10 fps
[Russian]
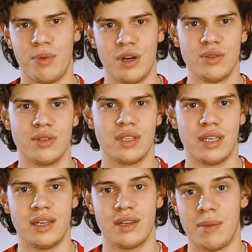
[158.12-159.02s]
пользуется
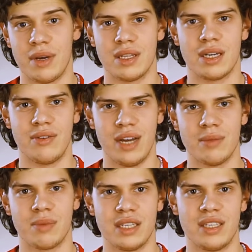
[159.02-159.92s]
и команда
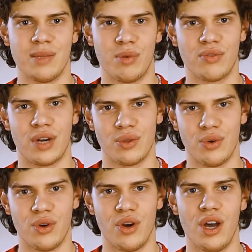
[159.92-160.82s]
КВН, пройти отбор в
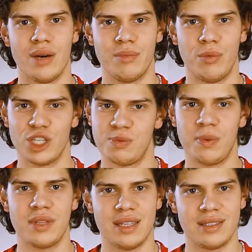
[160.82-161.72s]
которую может
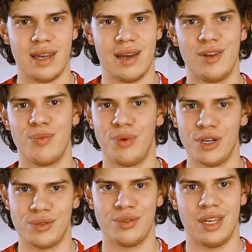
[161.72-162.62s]
попытаться
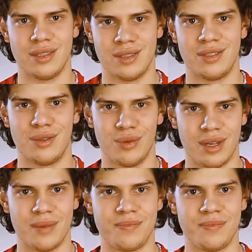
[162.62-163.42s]
любой студент института.